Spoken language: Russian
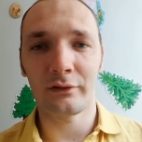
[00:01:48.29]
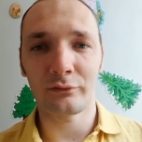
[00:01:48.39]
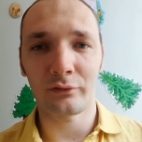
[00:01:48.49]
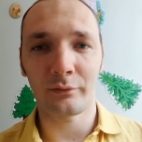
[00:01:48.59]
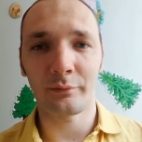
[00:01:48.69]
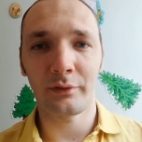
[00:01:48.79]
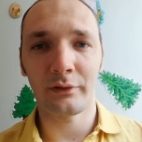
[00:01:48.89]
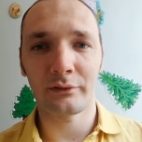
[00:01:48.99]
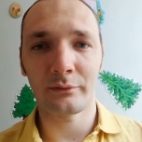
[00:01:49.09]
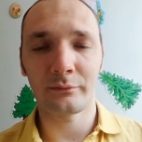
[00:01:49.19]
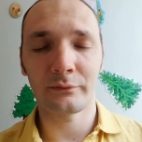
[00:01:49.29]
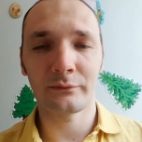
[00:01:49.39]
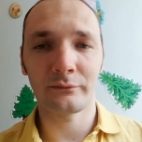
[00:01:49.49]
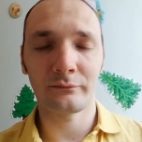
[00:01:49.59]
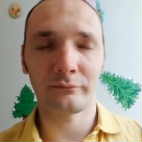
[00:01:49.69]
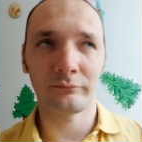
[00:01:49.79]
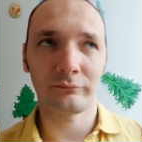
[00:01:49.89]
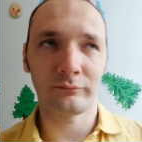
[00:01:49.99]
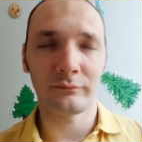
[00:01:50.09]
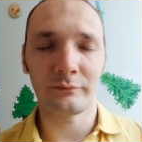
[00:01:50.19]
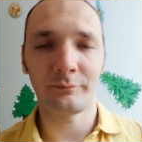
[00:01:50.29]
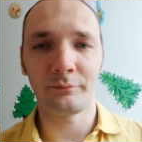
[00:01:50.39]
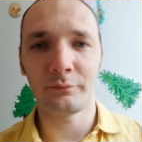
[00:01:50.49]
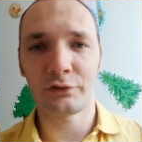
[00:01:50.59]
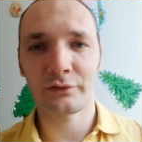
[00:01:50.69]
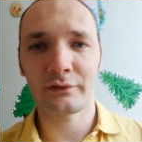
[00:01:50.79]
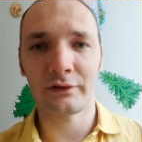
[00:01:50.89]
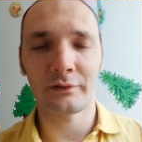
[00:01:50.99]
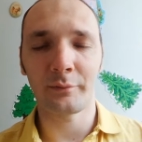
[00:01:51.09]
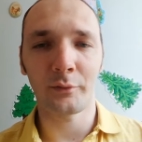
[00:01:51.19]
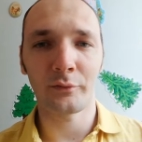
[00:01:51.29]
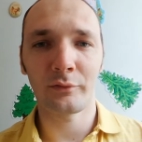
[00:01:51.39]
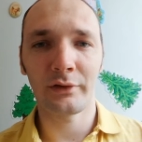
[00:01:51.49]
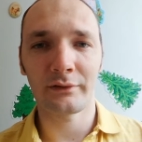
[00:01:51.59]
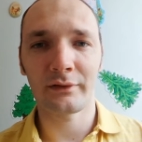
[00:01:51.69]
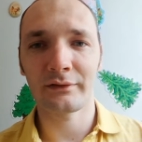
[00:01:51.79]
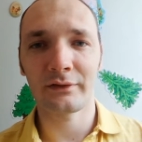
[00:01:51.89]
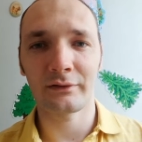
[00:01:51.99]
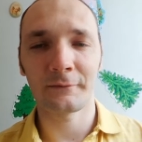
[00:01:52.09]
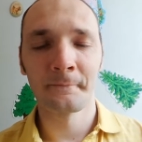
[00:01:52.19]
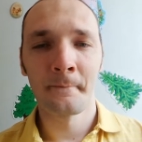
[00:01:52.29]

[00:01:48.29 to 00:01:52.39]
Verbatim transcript: который при этом 16, э, по-моему, лет назад